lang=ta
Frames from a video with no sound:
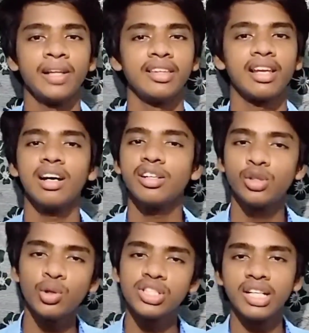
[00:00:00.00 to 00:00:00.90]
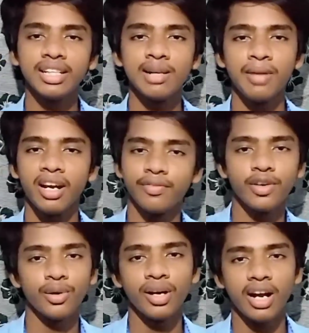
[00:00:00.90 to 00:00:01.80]
பாத்தீங்கன்னா டூ ஜென்டில் மேன் ஆஃப்
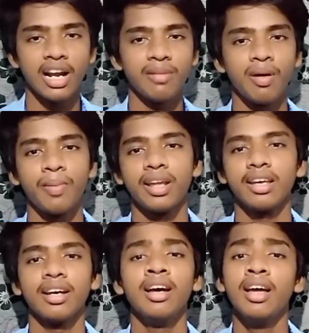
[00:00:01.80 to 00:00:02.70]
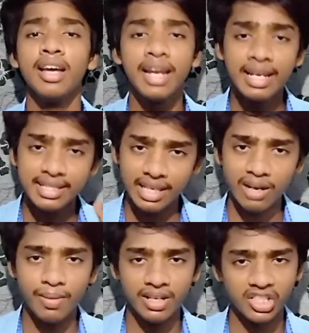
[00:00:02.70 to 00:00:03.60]
வெரோனா கண்டிப்பா படிங்க இன்
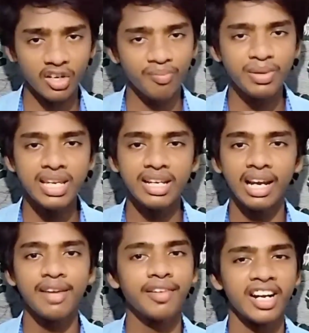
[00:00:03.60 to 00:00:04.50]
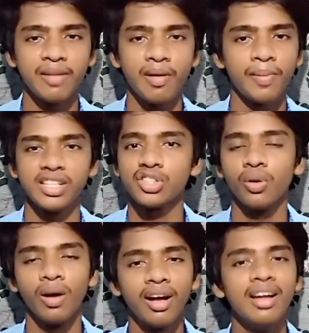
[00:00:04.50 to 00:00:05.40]
செலிபிரேஷன் ஆஃப் பீயிங் அலைவ் கண்டிப்பா
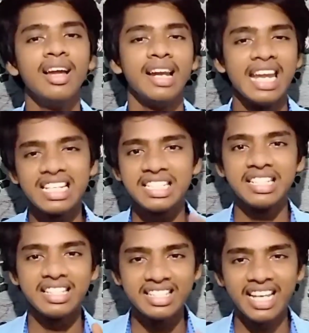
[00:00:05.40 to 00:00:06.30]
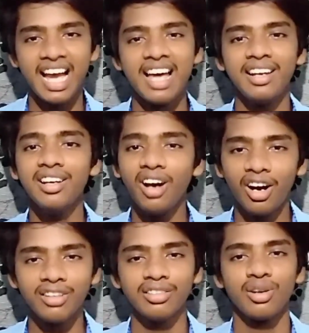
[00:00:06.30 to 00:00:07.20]
படிச்சுக்கோங்க நெக்ஸ்ட் சேரு
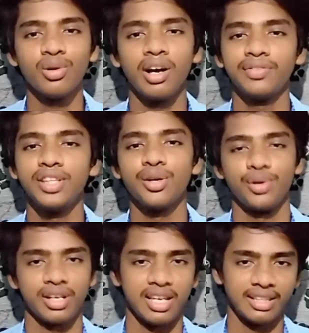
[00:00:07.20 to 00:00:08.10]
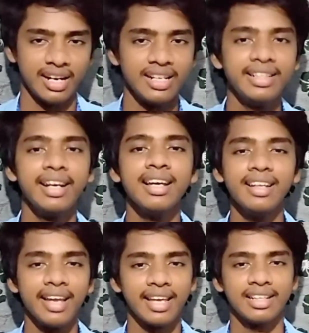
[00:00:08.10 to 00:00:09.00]
ஆன் த ரூல் ஆஃப் த ரோடு இந்த ரெண்டுல
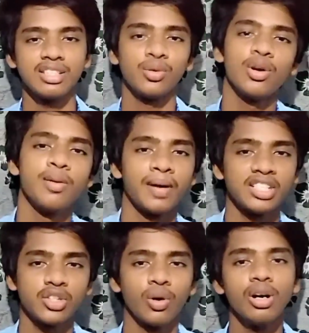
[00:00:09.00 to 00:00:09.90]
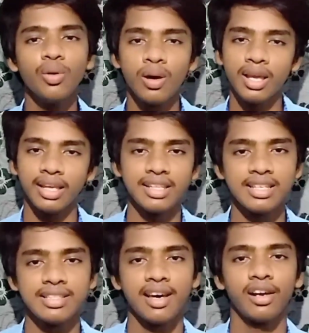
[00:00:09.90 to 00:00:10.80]
ஏதாச்சும் ஒன்று படிச்சுக்கோங்க உங்களுக்கு எது
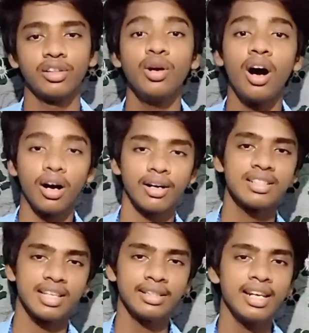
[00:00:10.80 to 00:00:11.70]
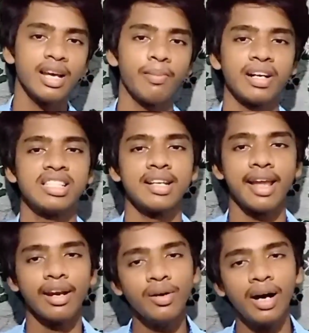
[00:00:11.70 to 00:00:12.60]
ஈஸியா இருக்குதோ ஆர்எல்ஸ் எது நீங்க
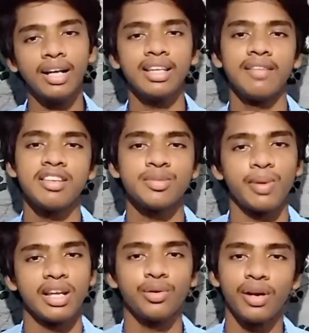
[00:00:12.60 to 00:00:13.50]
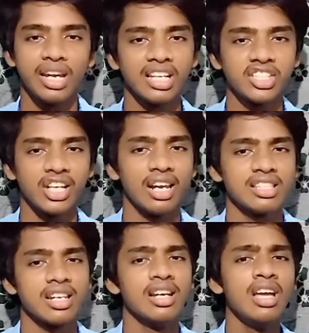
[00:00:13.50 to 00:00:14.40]
படிச்சிருக்கீங்களோ அதை ரிவைஸ் பண்ணிக்கோங்க இன்னைக்கு
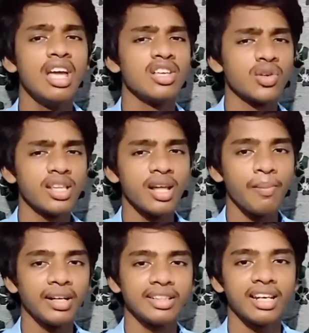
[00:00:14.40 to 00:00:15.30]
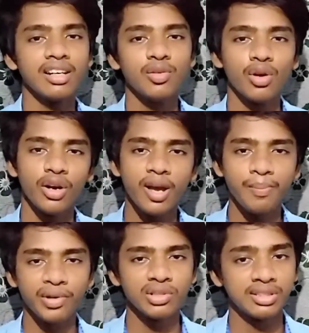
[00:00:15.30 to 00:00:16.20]
சேலஞ்சில் ஸோ இதுதான் பாத்தீங்கன்னா உங்களுடைய
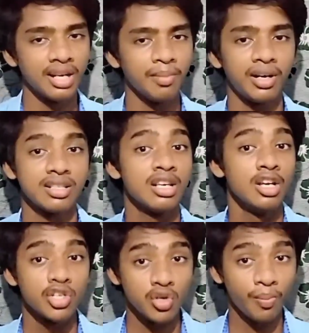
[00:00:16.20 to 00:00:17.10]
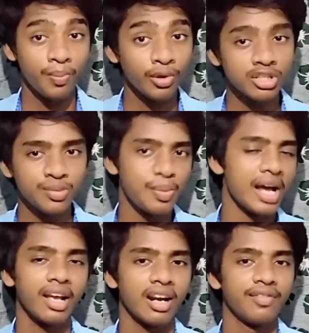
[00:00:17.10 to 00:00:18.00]
ப்ரோஸ் த்ரீ மார்க்ஸ் ஸோ ப்ரோஸ்
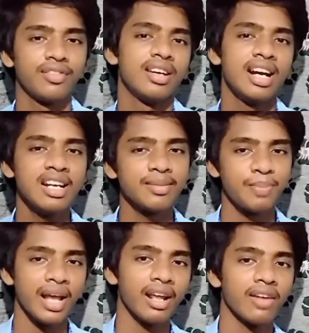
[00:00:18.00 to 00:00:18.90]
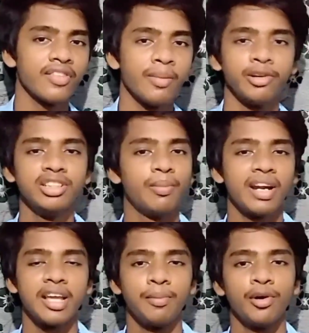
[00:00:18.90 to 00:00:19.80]
பேராகிராஃப் ரெண்டு பேராகிராஃப் நம்ம வந்து
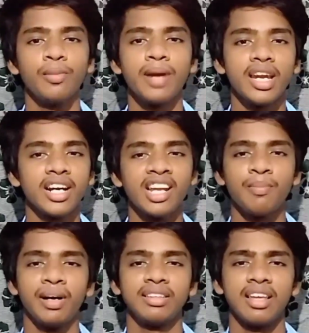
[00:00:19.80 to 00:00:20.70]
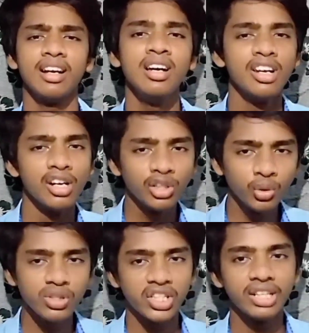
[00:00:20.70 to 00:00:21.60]
படிக்க போறோம் என்னென்னு பாத்தீங்கன்னா
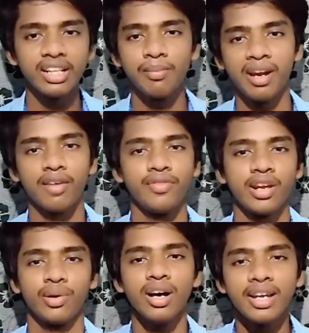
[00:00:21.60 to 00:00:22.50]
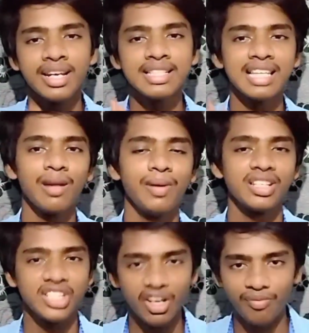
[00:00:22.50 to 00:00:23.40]
டூ ஜென்டில் மேன் ஆஃப் வேணும்னா இன்
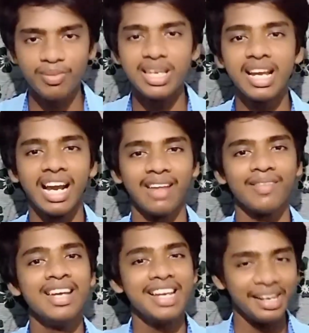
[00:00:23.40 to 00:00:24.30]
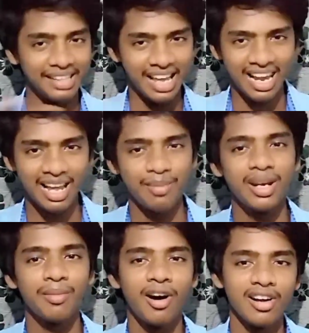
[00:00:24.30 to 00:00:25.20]
செலிபிரேஷன் ஆஃப் பீயிங் அலைவ் இது எல்லாமே
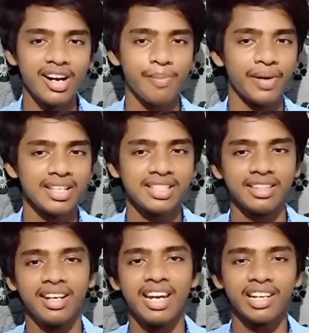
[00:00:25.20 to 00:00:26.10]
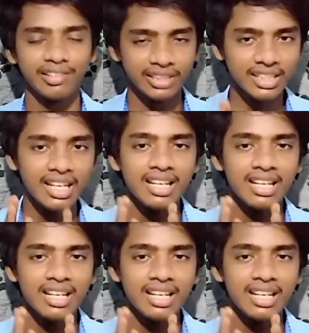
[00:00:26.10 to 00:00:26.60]
நம்ம ஆல்ரெடி படிச்சதுதான் தான் நீங்க வந்து